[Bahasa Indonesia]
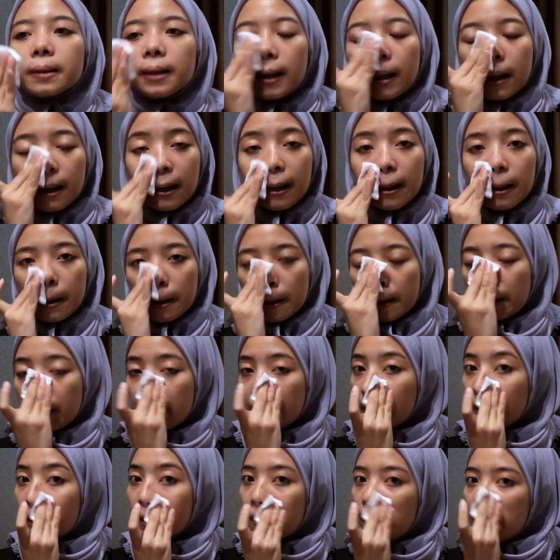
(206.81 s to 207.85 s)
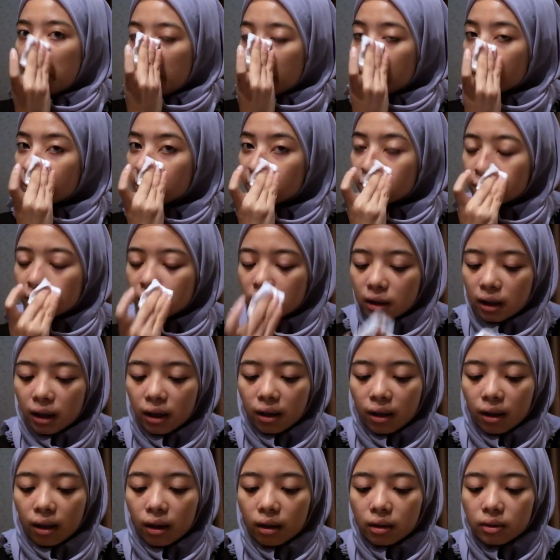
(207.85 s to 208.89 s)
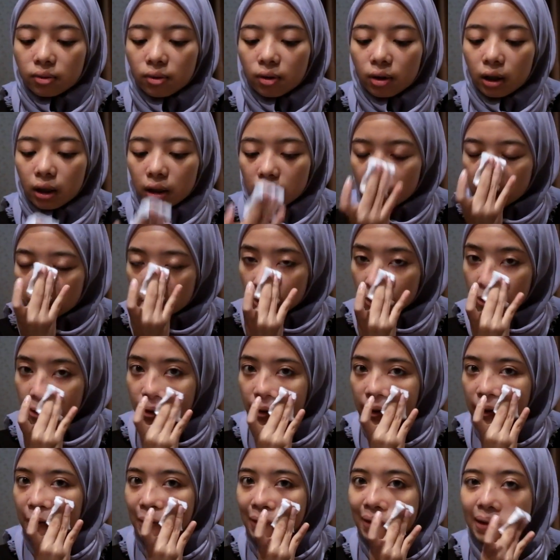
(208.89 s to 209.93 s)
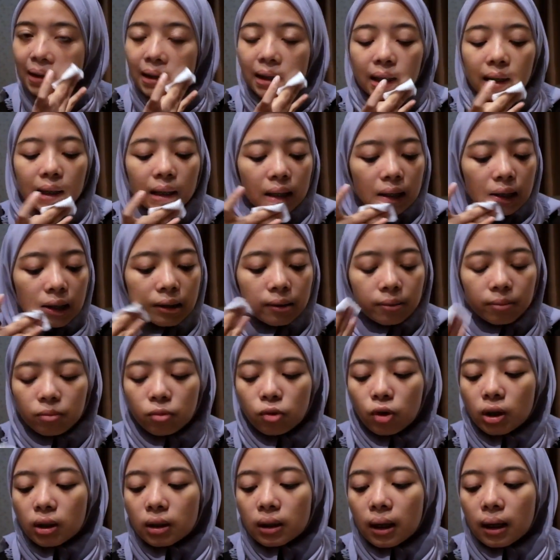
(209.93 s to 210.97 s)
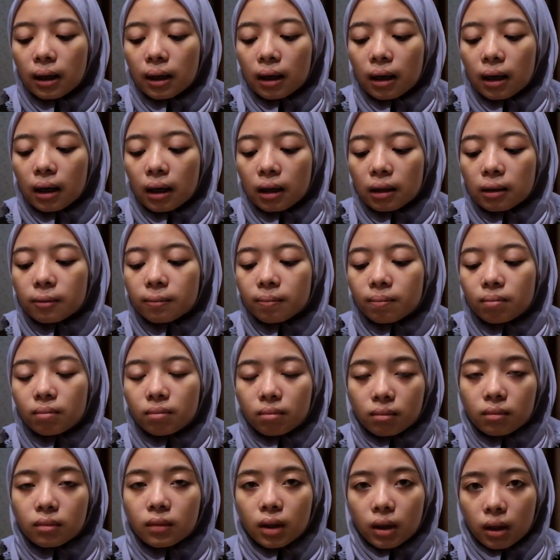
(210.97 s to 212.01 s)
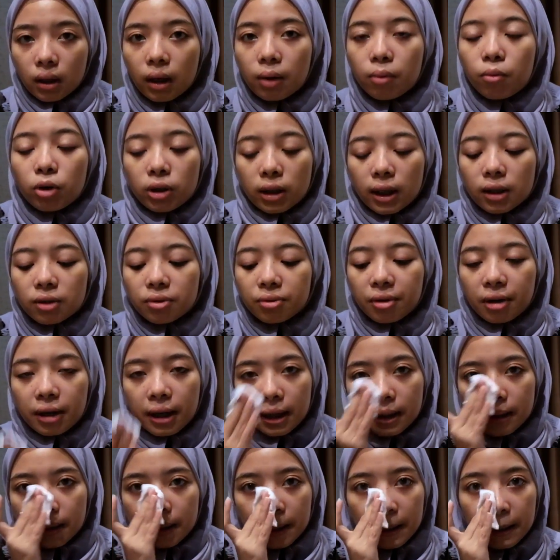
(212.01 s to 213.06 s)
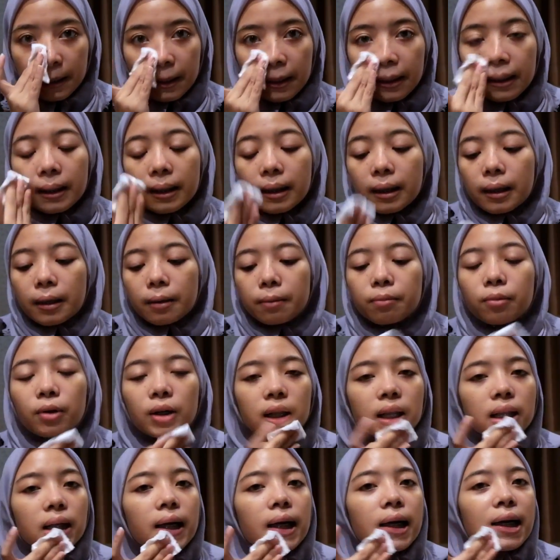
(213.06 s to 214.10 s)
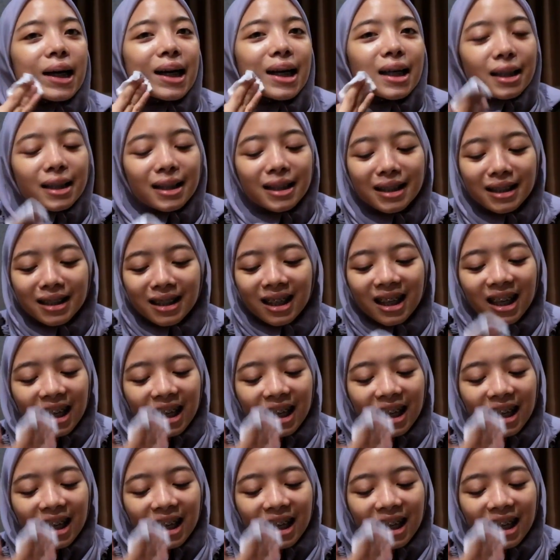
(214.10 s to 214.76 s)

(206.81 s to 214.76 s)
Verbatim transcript: udah fungsi exfoliating toner itu sendiri buat ngangkat ya buat exfoliating buat ngangkat